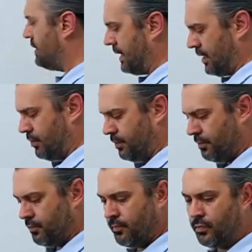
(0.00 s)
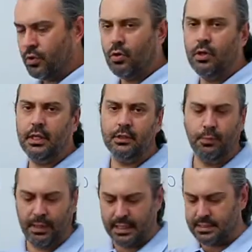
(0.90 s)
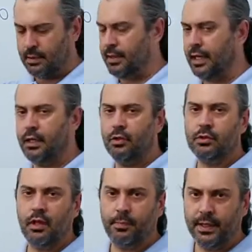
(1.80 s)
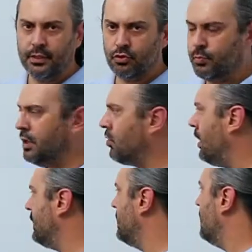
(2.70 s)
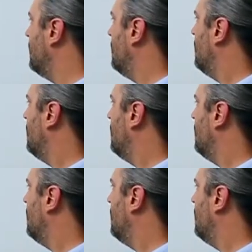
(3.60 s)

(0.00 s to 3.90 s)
zero. Olhando para essa malha, eu tenho apenas uma incógnita,